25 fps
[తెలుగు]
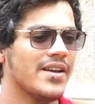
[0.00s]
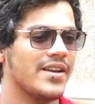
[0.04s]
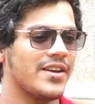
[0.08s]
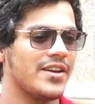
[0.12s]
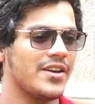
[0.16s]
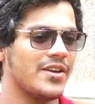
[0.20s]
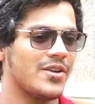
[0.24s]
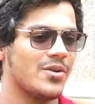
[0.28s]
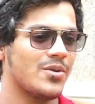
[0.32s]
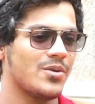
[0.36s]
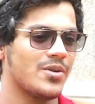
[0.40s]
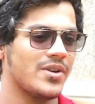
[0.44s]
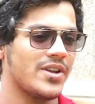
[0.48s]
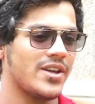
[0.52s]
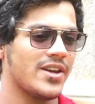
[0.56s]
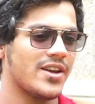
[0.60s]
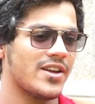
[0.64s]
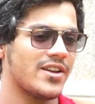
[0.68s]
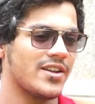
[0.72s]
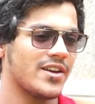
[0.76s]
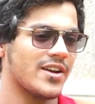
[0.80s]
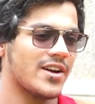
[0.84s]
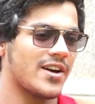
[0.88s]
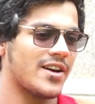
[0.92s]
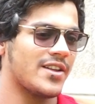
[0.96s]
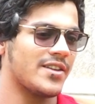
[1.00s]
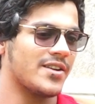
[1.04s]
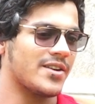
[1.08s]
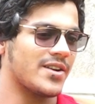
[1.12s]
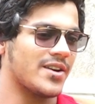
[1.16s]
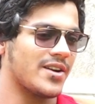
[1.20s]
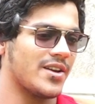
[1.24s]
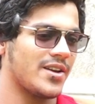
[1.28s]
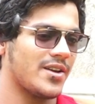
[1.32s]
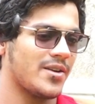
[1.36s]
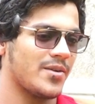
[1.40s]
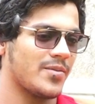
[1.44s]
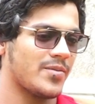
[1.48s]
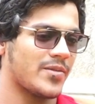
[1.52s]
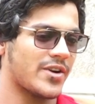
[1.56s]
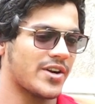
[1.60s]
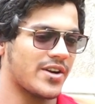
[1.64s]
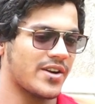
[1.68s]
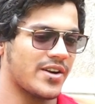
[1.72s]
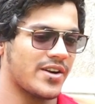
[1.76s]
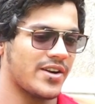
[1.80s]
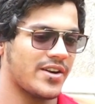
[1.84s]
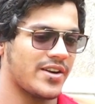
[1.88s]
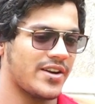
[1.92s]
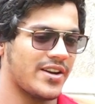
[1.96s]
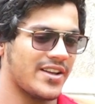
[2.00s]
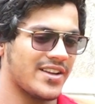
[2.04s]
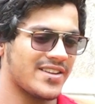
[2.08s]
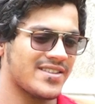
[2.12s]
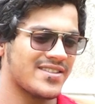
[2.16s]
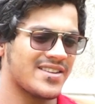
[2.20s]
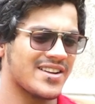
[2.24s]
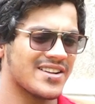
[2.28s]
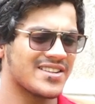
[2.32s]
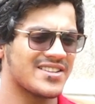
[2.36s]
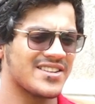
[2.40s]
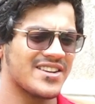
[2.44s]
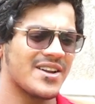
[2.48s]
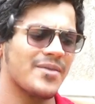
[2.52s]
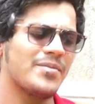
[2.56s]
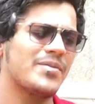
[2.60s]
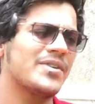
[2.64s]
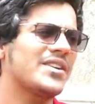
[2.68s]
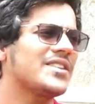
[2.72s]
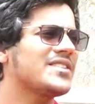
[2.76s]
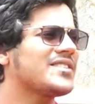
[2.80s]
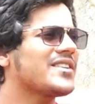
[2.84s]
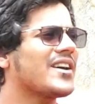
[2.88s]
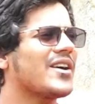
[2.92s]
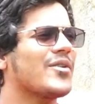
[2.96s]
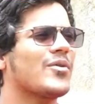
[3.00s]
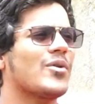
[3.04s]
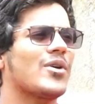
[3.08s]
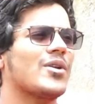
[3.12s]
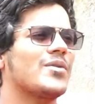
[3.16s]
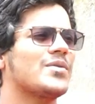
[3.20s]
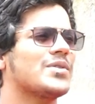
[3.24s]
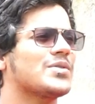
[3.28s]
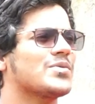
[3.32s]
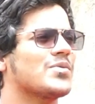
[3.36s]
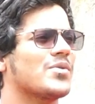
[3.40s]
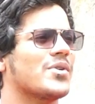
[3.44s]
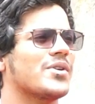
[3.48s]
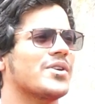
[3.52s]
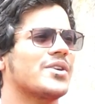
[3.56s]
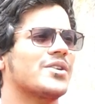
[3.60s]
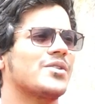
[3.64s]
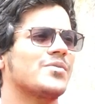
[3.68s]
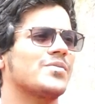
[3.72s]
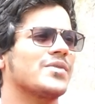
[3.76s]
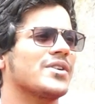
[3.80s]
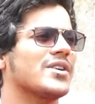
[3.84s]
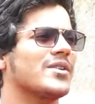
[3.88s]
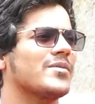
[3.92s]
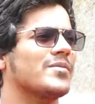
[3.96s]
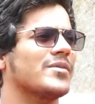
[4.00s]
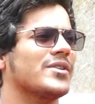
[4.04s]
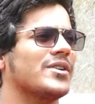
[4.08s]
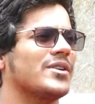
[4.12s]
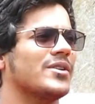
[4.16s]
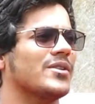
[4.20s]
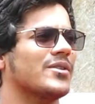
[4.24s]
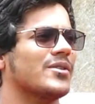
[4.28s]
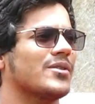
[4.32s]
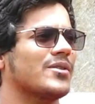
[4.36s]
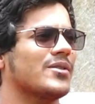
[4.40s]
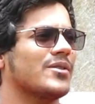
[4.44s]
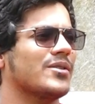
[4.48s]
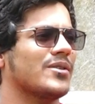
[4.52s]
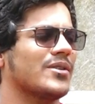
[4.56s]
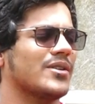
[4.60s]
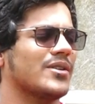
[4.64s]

హీరోనే అని కాదండి బట్ ఎస్ నాకు చిన్నప్పటి నుంచి ఐ ఆల్వేస్ వాంటెడ్ టు బికమ్ హీరో